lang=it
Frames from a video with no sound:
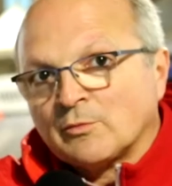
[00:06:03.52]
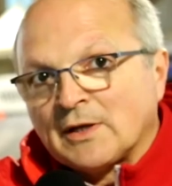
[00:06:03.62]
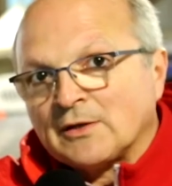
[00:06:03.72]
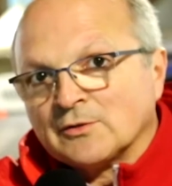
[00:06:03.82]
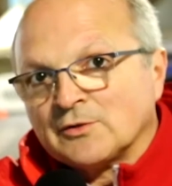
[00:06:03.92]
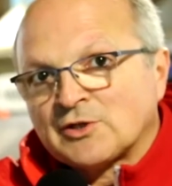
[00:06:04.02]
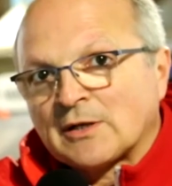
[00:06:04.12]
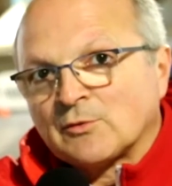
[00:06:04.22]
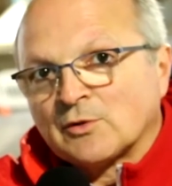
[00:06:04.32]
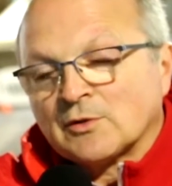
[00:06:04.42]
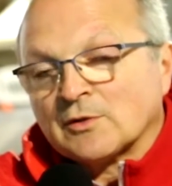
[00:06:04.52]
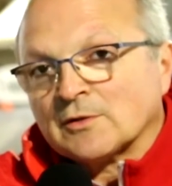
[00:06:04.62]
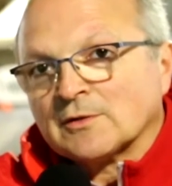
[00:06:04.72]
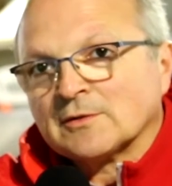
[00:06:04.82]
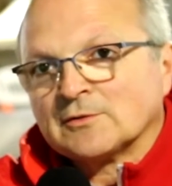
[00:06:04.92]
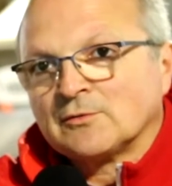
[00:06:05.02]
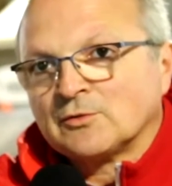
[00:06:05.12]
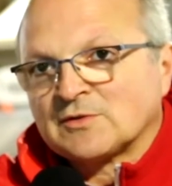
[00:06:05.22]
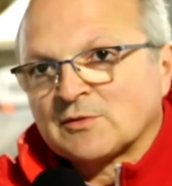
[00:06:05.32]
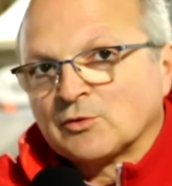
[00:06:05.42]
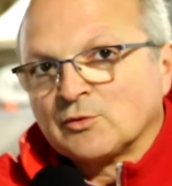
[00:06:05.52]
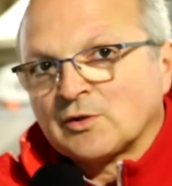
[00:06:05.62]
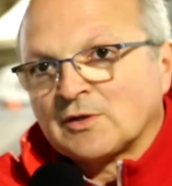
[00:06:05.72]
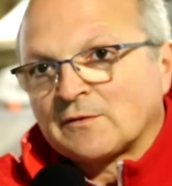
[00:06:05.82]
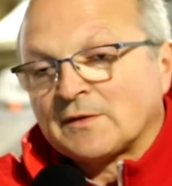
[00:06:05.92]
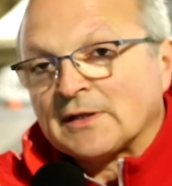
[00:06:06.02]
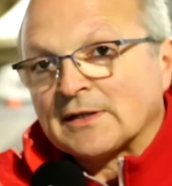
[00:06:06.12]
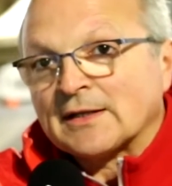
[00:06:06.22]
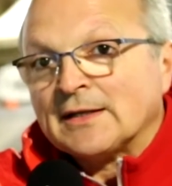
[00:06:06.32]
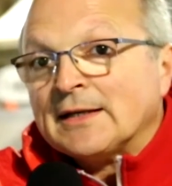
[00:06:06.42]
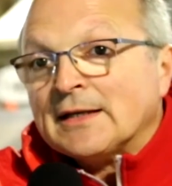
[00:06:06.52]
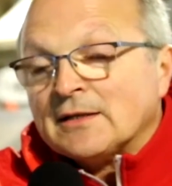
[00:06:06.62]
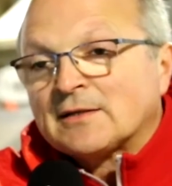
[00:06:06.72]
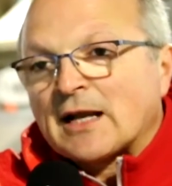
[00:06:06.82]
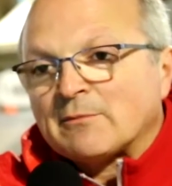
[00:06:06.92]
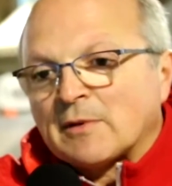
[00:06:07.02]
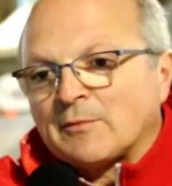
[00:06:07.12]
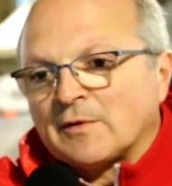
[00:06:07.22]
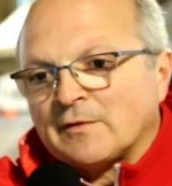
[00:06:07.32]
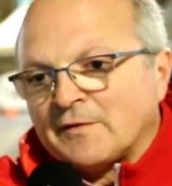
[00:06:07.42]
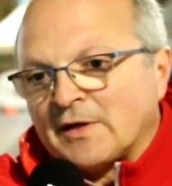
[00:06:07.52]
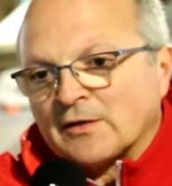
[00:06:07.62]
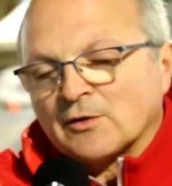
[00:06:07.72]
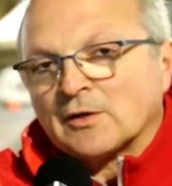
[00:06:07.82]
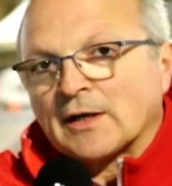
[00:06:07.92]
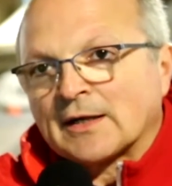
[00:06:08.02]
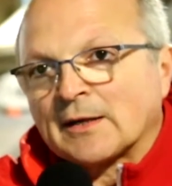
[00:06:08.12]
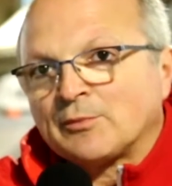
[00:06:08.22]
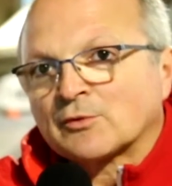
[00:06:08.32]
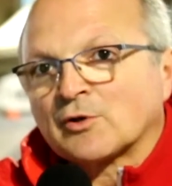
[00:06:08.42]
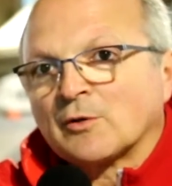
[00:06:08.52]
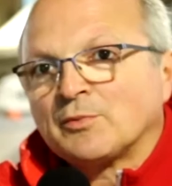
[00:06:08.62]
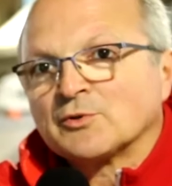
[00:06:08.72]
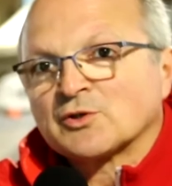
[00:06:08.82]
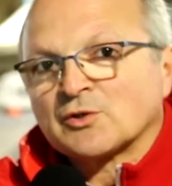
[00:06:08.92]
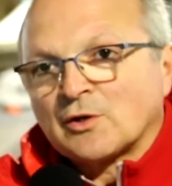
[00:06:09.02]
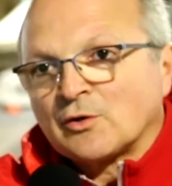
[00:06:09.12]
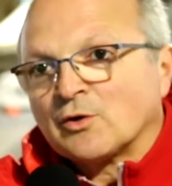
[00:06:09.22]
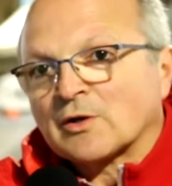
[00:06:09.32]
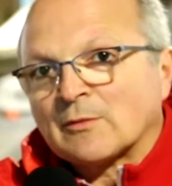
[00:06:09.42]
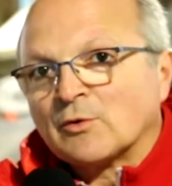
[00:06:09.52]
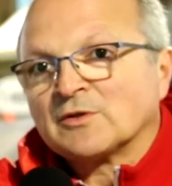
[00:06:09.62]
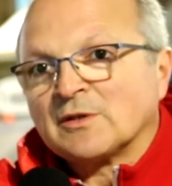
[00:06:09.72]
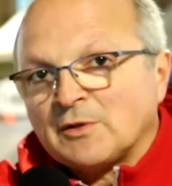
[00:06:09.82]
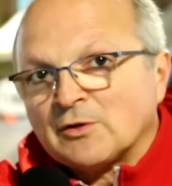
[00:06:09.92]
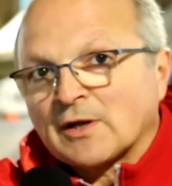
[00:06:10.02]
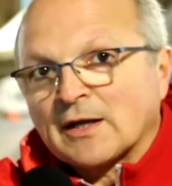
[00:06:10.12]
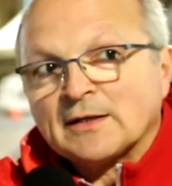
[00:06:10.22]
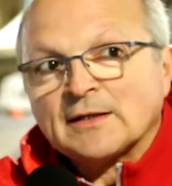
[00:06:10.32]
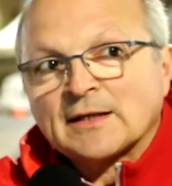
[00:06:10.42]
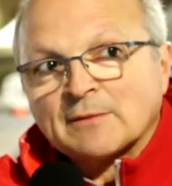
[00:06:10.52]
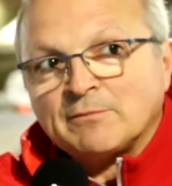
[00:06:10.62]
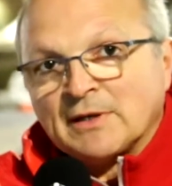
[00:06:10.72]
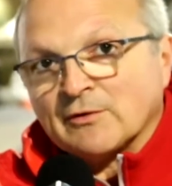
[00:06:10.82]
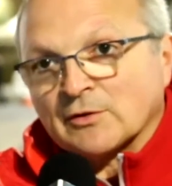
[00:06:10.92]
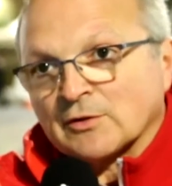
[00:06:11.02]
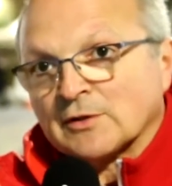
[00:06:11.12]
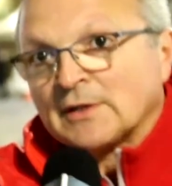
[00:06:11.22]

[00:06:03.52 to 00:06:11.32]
meno, diciamo, dov siamo dovuti intervenire. Il dramma vero è che purtroppo ci sono ancora molti minorenni che bevono